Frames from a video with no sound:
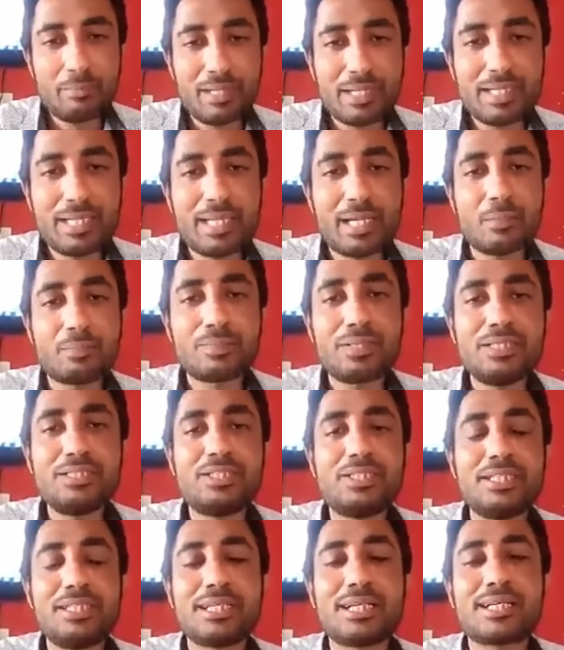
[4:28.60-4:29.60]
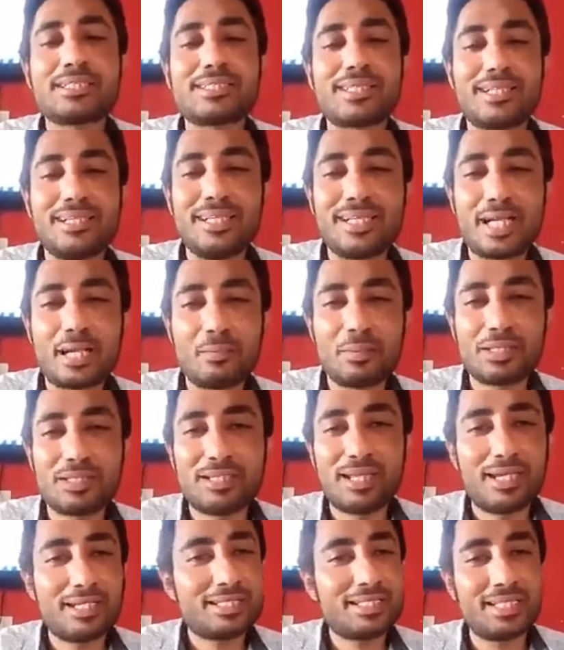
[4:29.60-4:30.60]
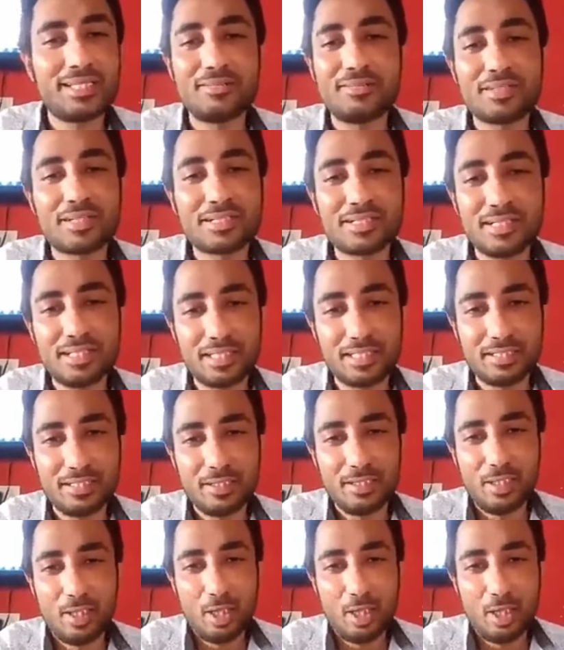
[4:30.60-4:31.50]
भाई मैंने अपने जीने का तरीका बदला है तेवर नहीं